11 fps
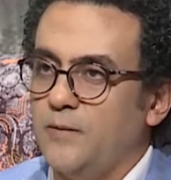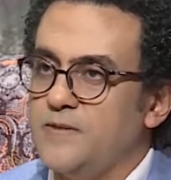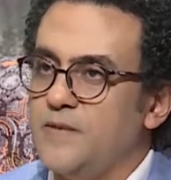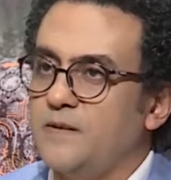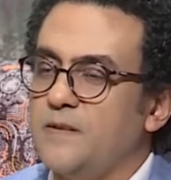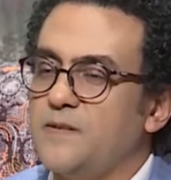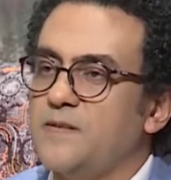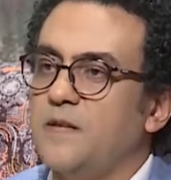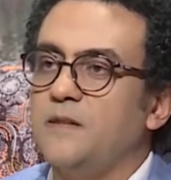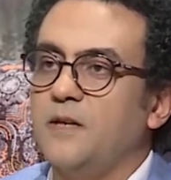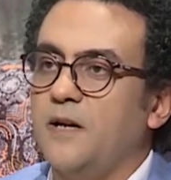مثلا
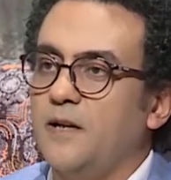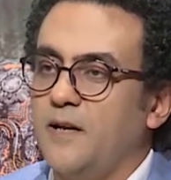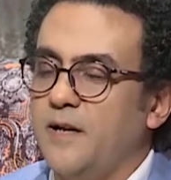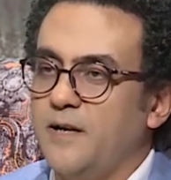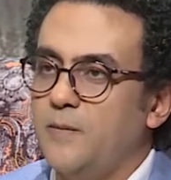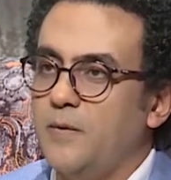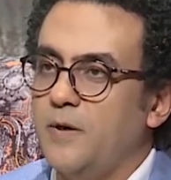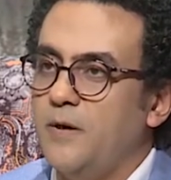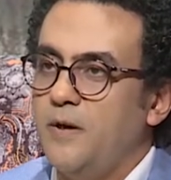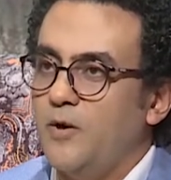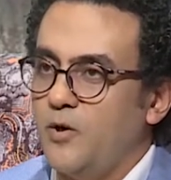تتستر على جريمه
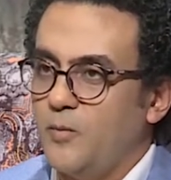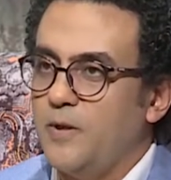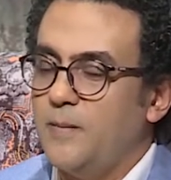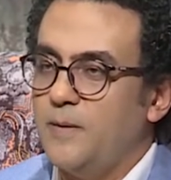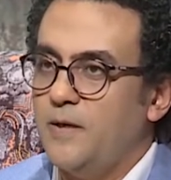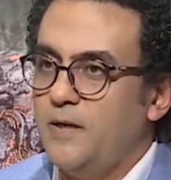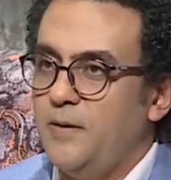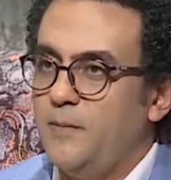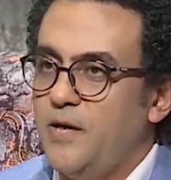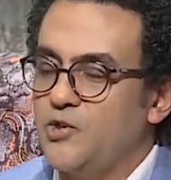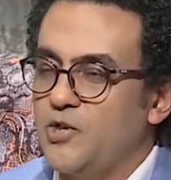ربنا ما
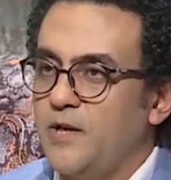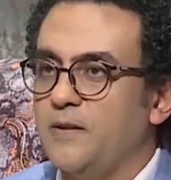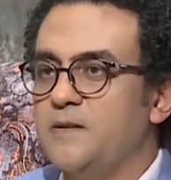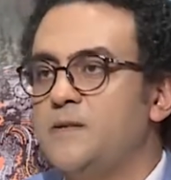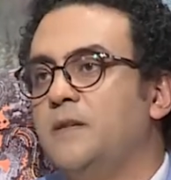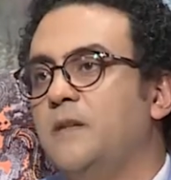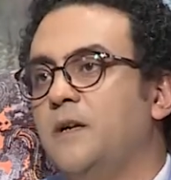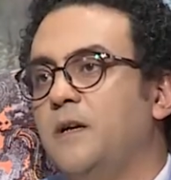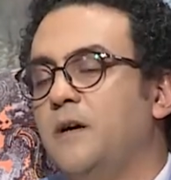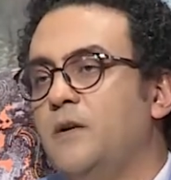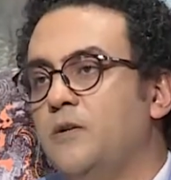يحبهاش لكن تتستر
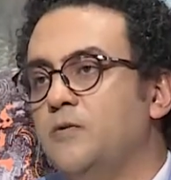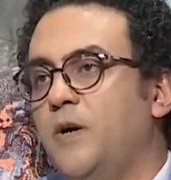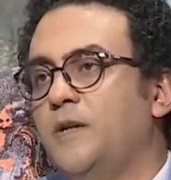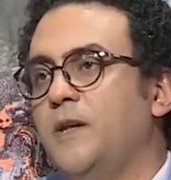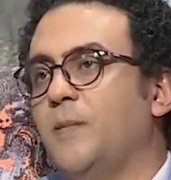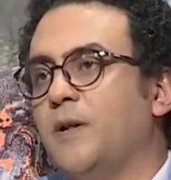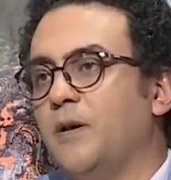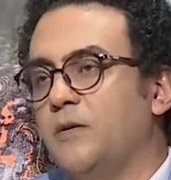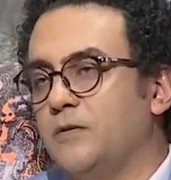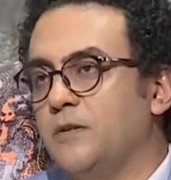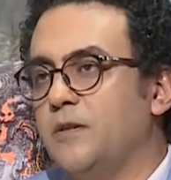على خاطئ واحد عمل
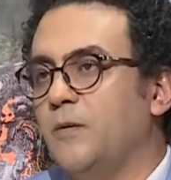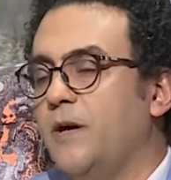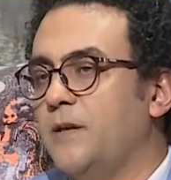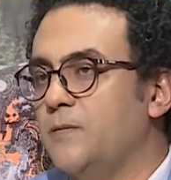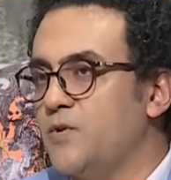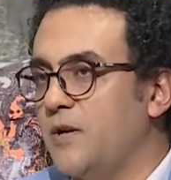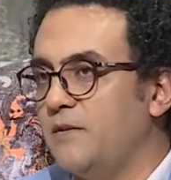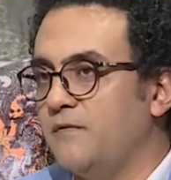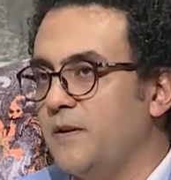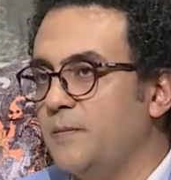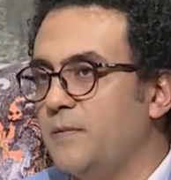خطيه واحد مش
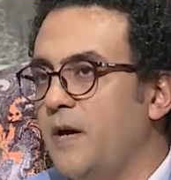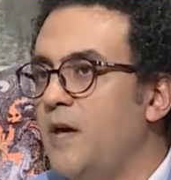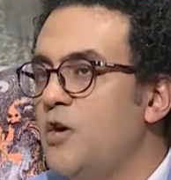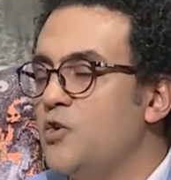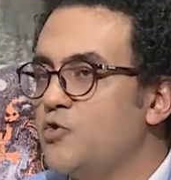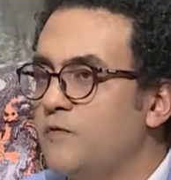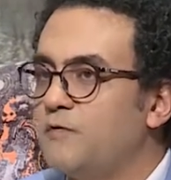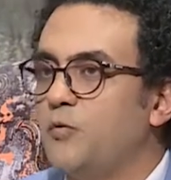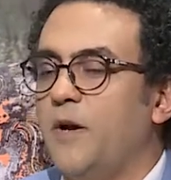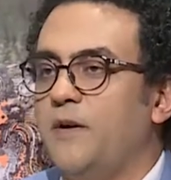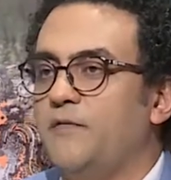عارف ايه بتاع
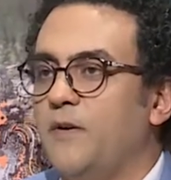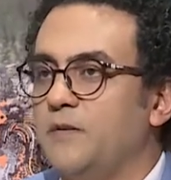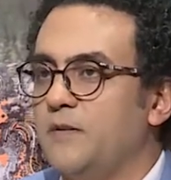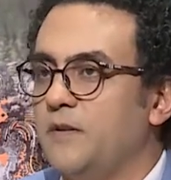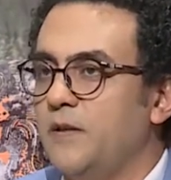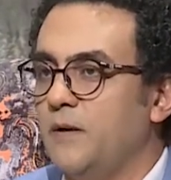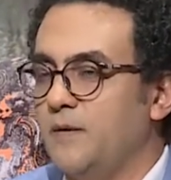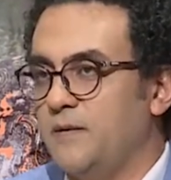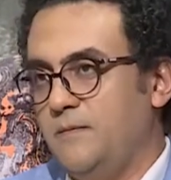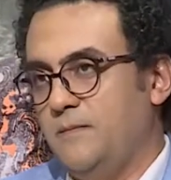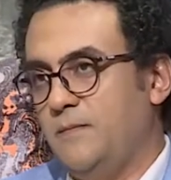شفت وقع في خطيه
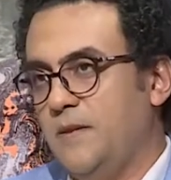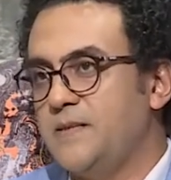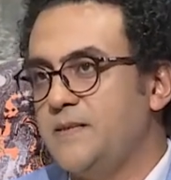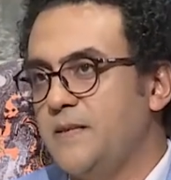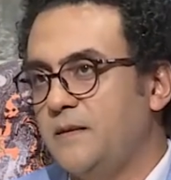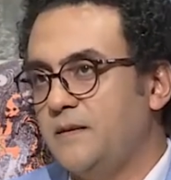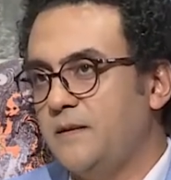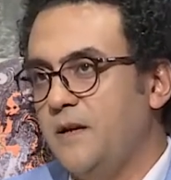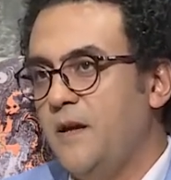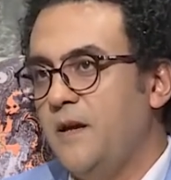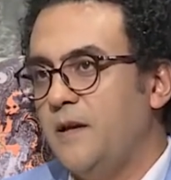ده
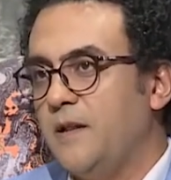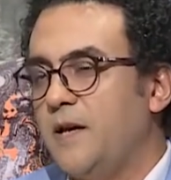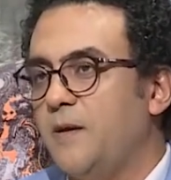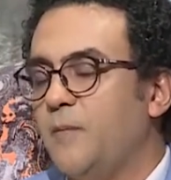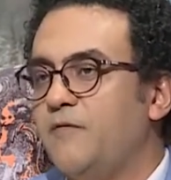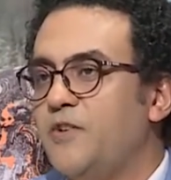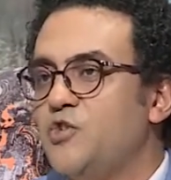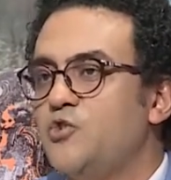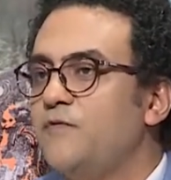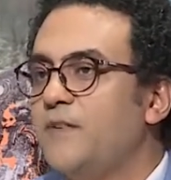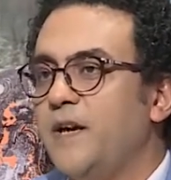الستر لكن ما ينفعش
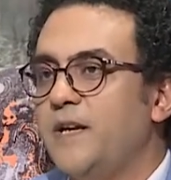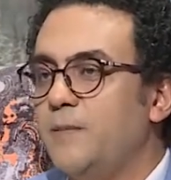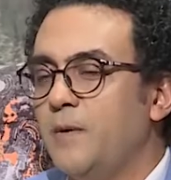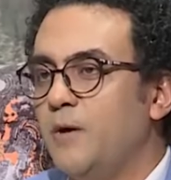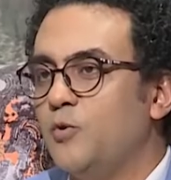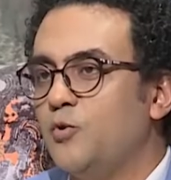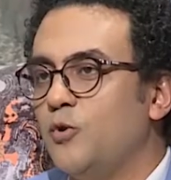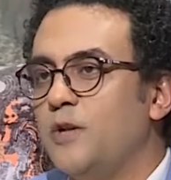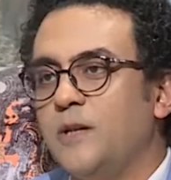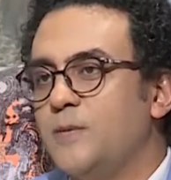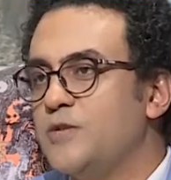تشوف جريمه وتقول
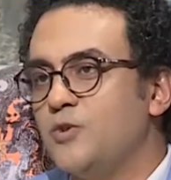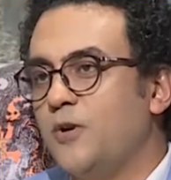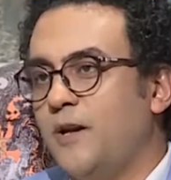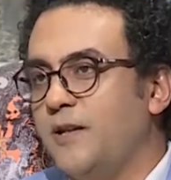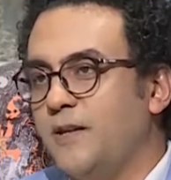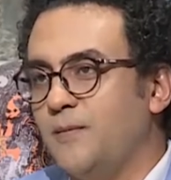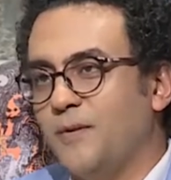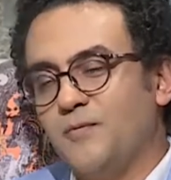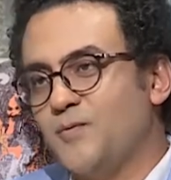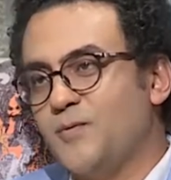لي انا بستر عليه ما مش